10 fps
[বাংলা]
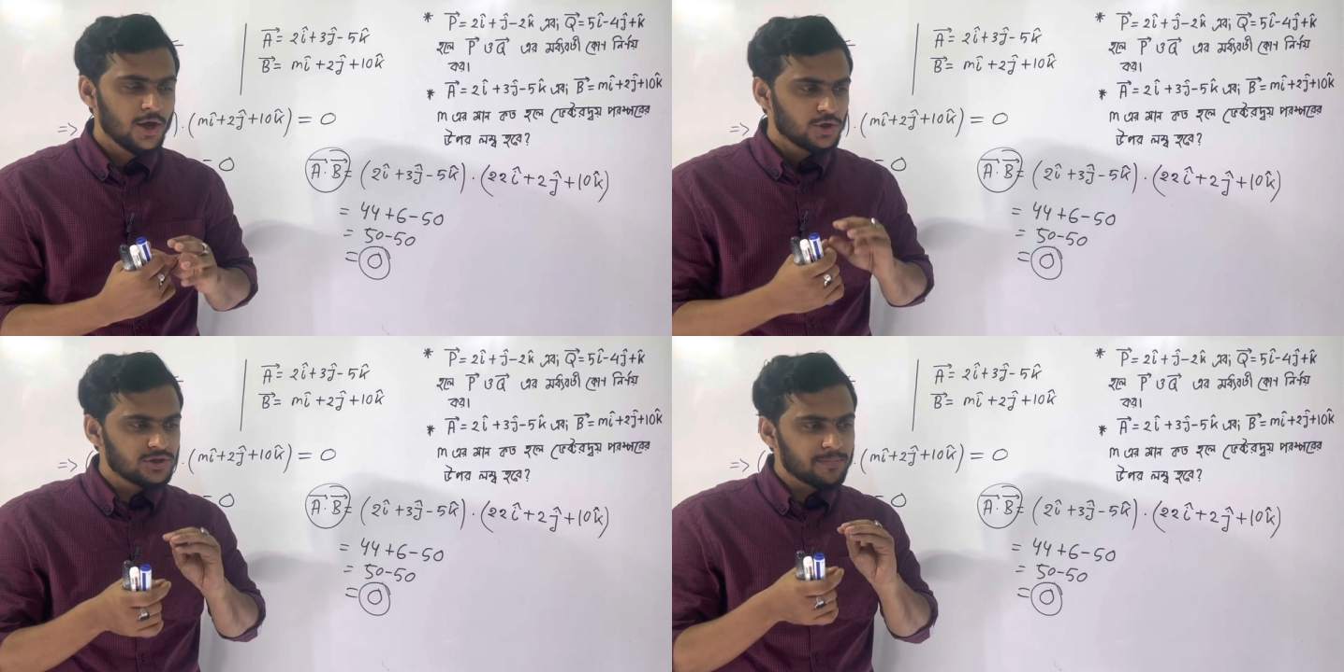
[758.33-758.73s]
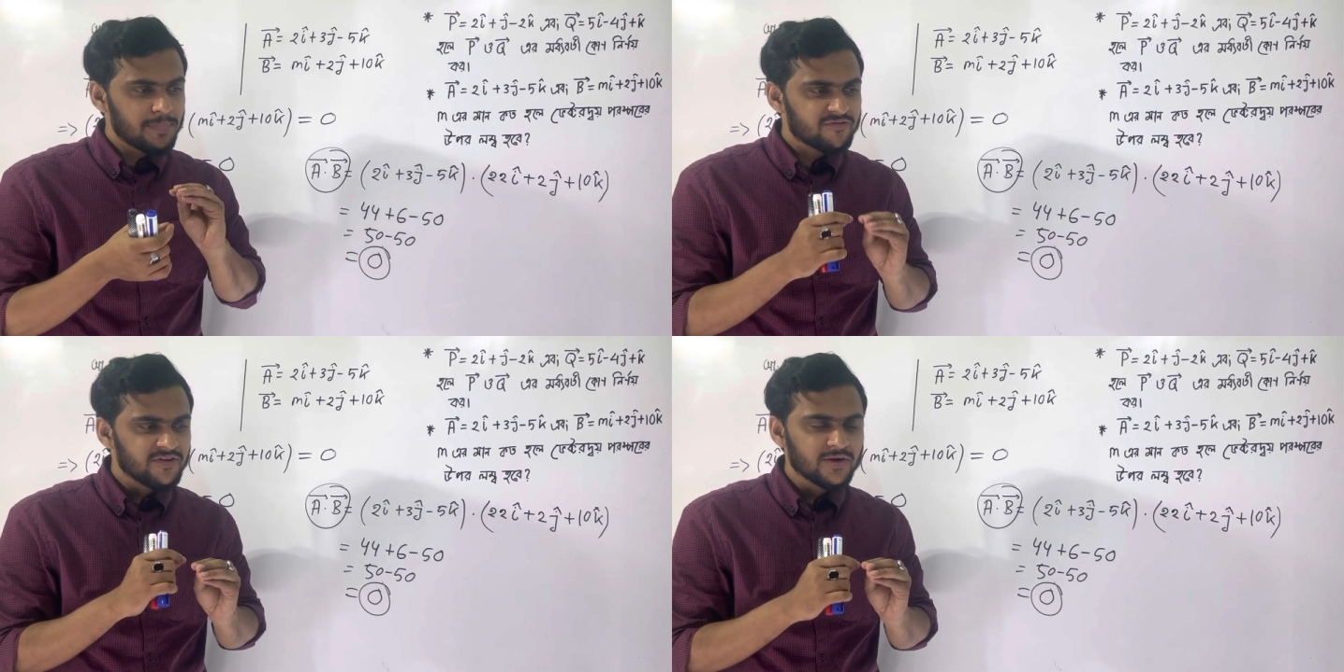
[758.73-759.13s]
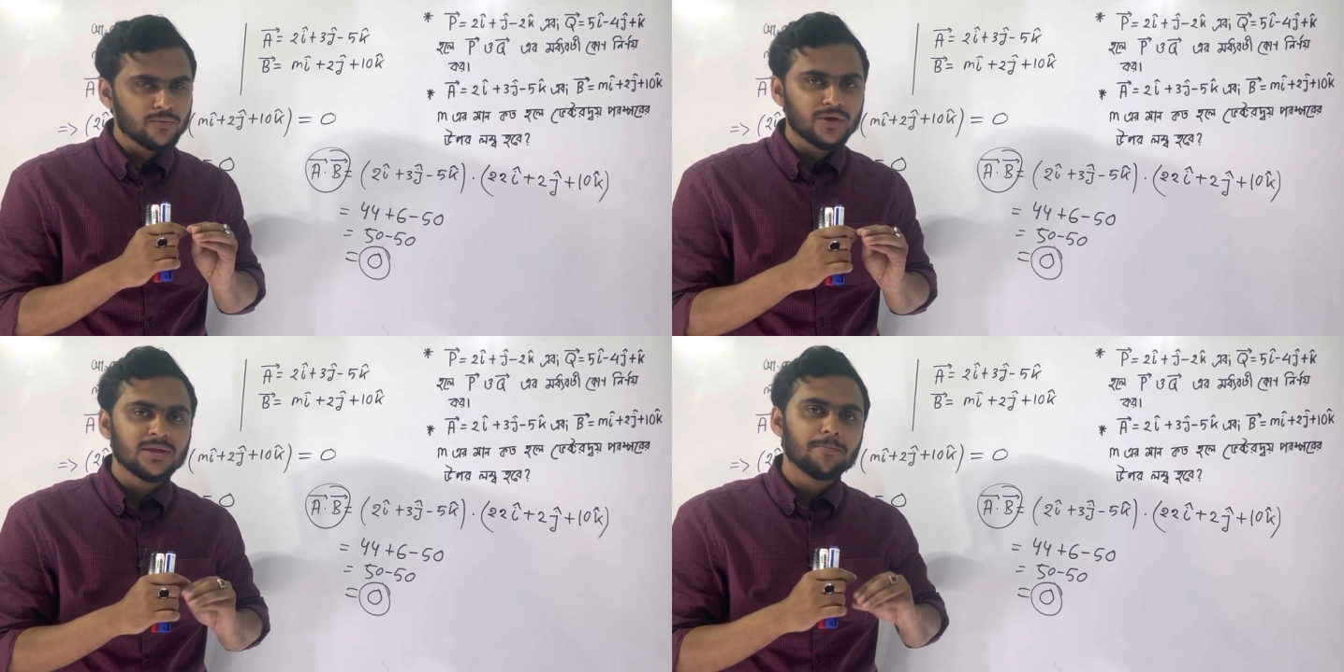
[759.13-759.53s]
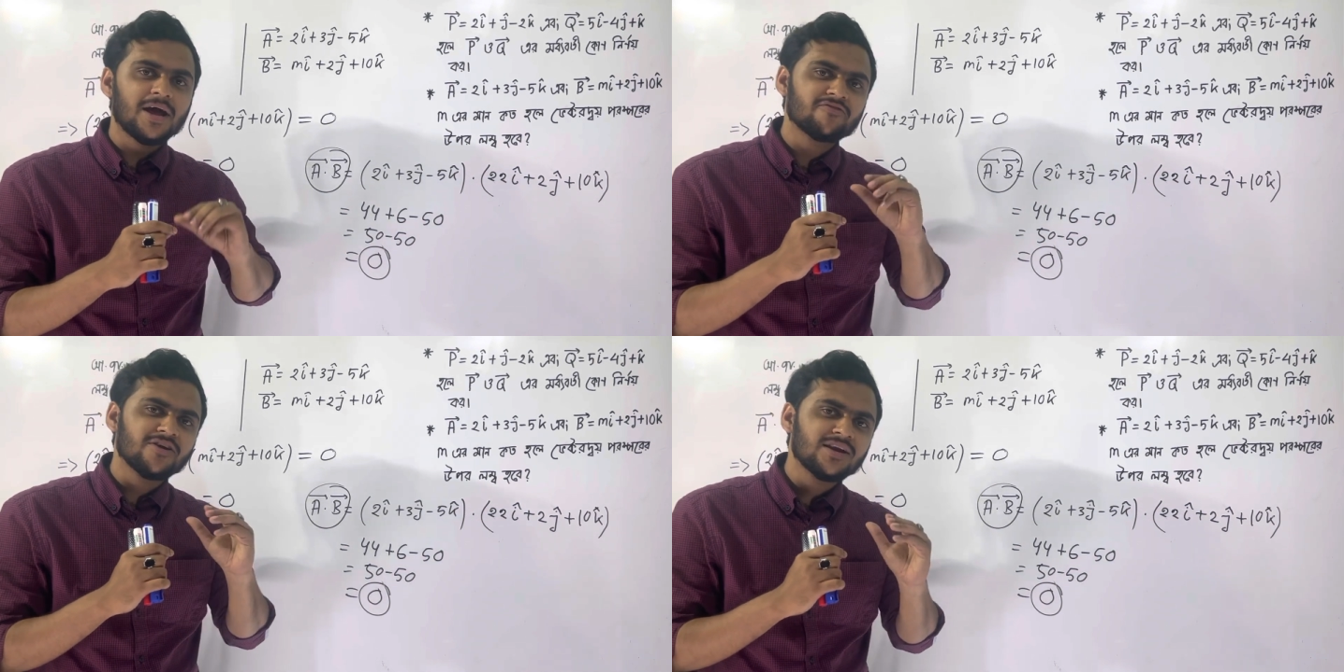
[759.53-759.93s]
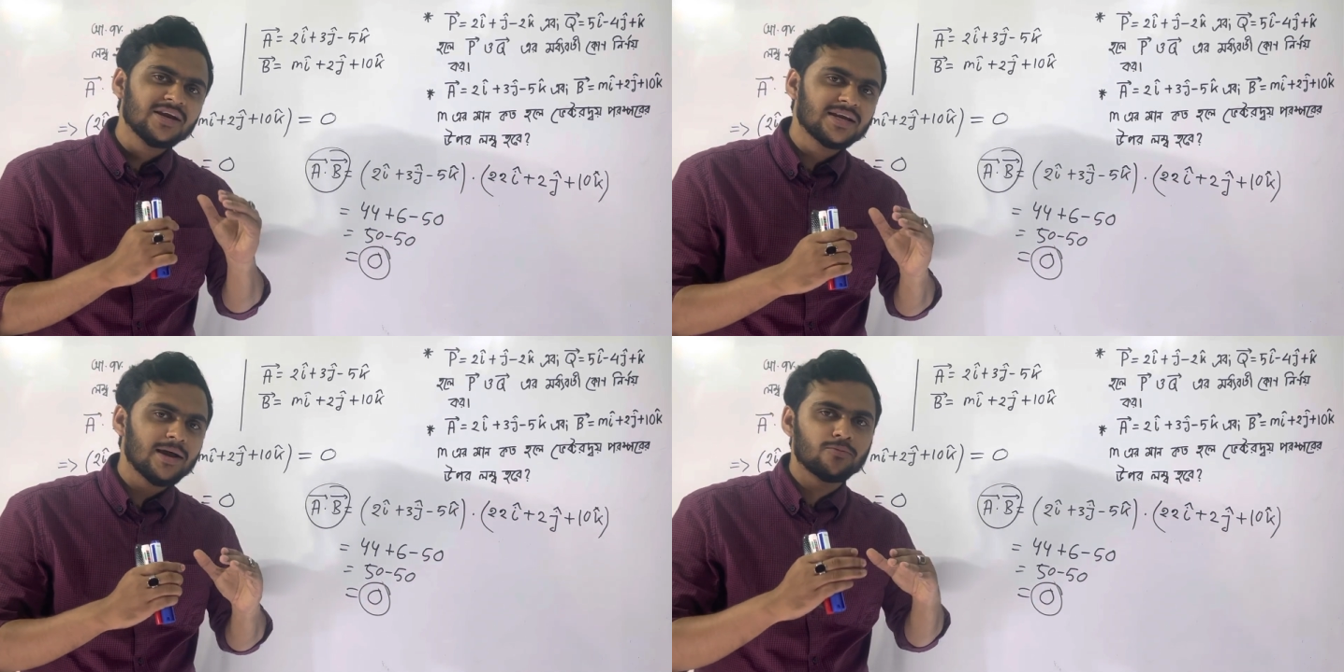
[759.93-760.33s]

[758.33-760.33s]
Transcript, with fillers: যদি পারফেক্ট ওয়েতে পারফেক্টলি এটা